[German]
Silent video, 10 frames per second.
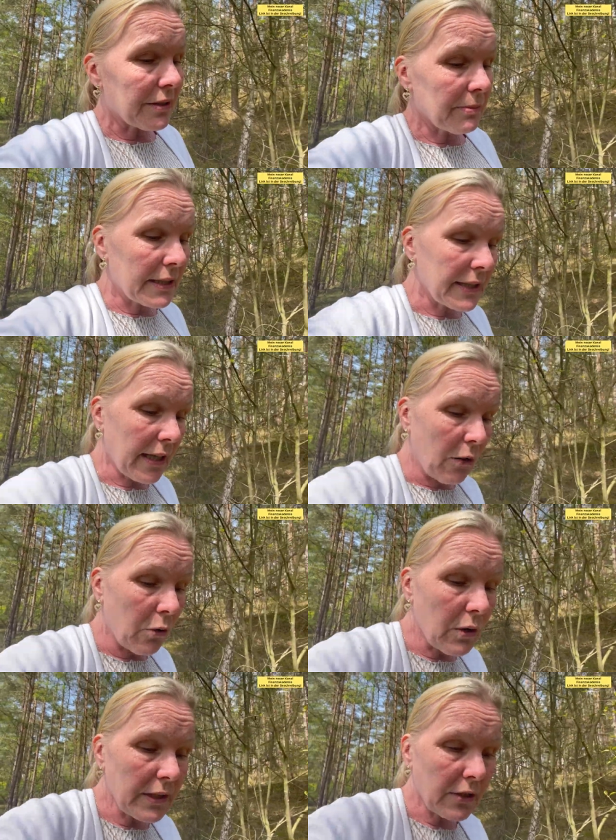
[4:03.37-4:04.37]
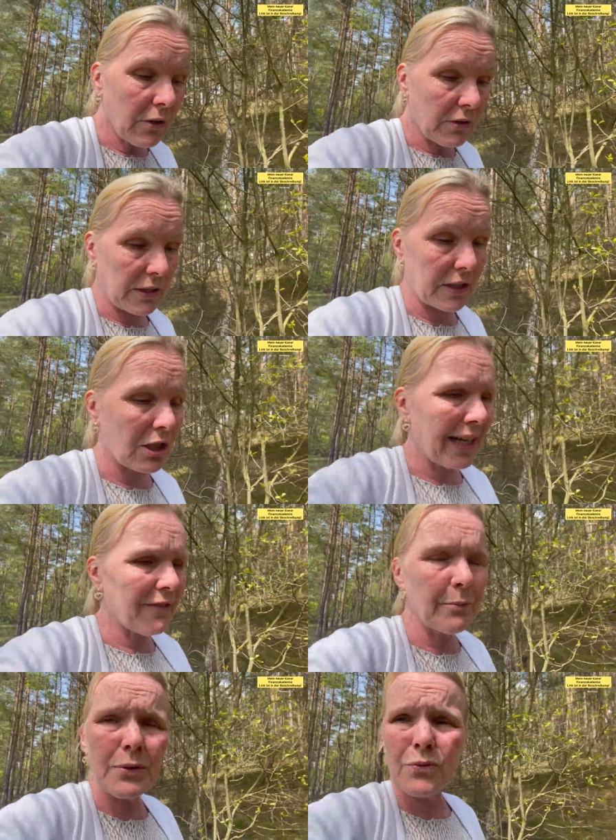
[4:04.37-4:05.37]
mich nicht erholen, ich konnte nicht
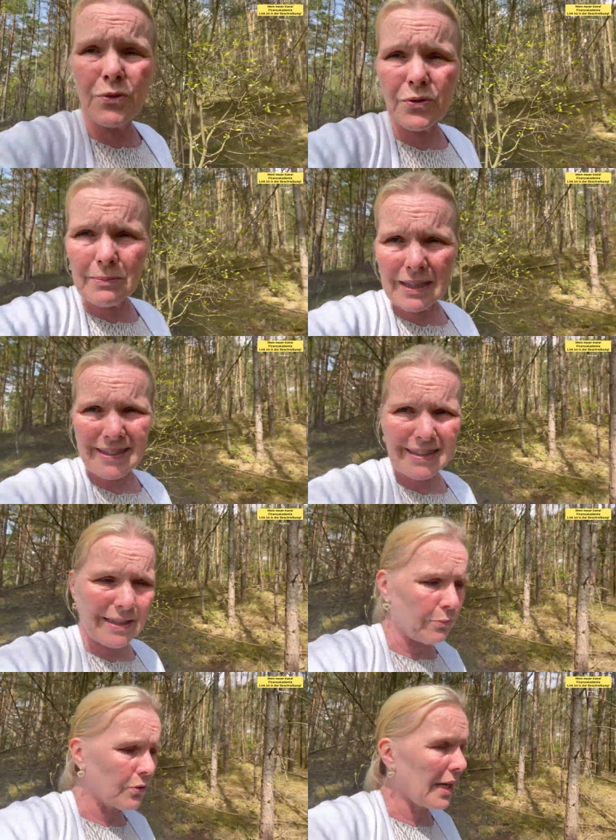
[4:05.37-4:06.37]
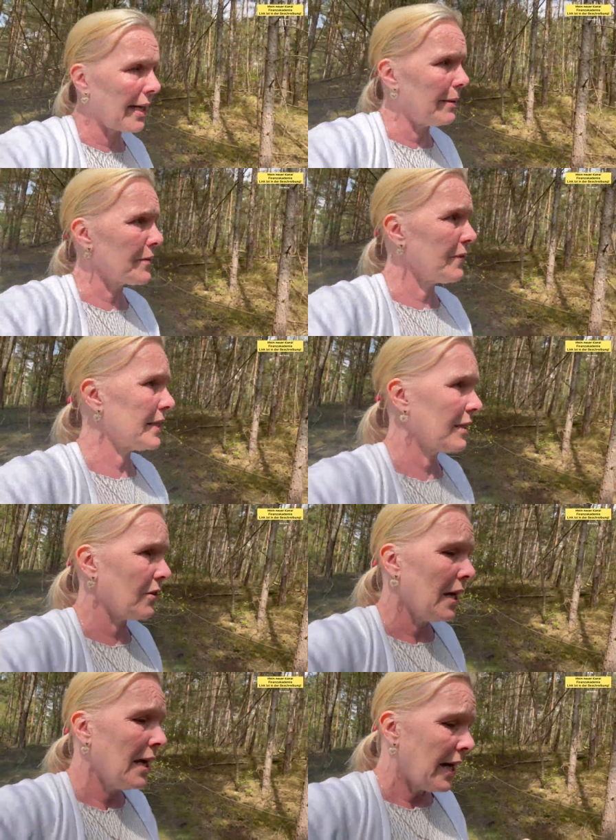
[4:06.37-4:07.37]
schlafen, bin sowieso immer sehr kaputt abends, weil ich ja auch
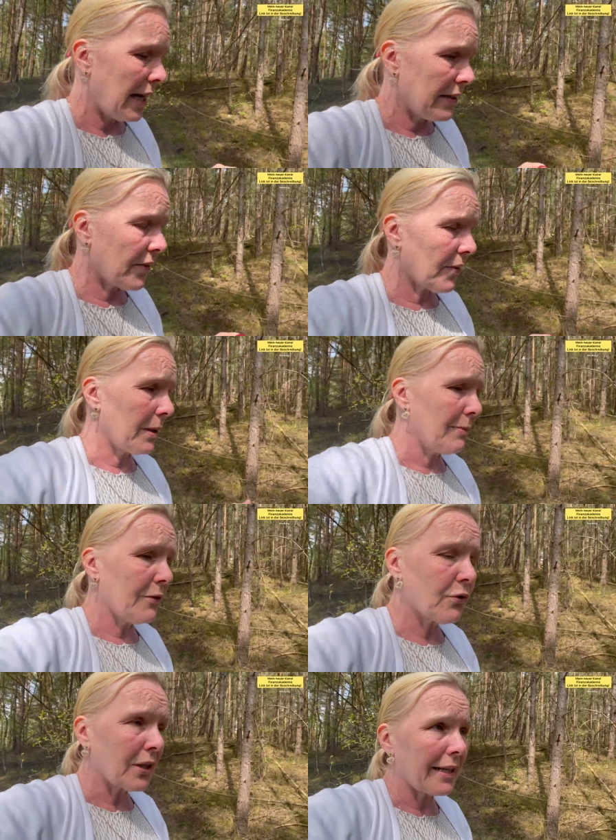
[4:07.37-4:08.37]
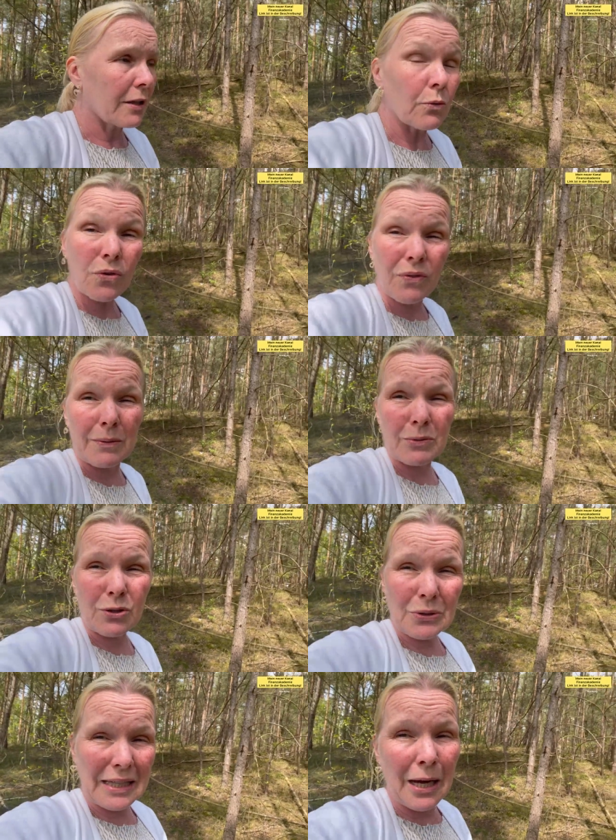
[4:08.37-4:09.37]
als Mama von einer Großfamilie und der